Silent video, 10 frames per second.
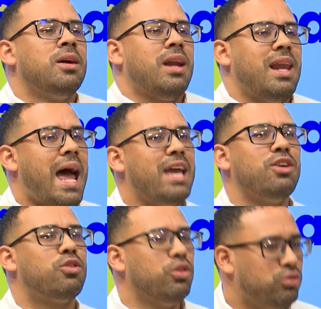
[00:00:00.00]
la
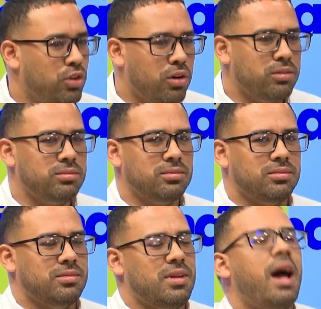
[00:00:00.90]
inclusión
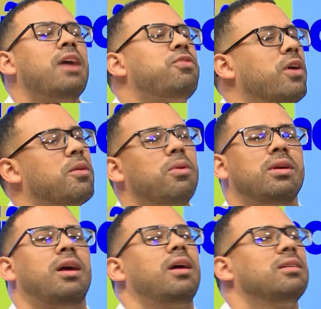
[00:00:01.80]
ahí fue como
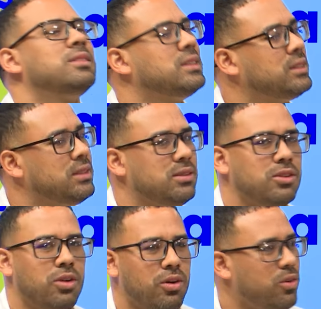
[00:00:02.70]
que.
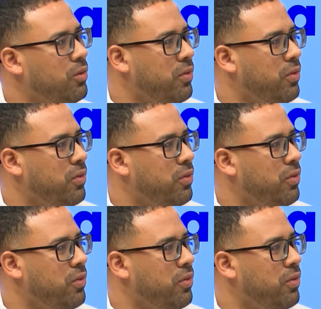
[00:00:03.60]
pero, aparte,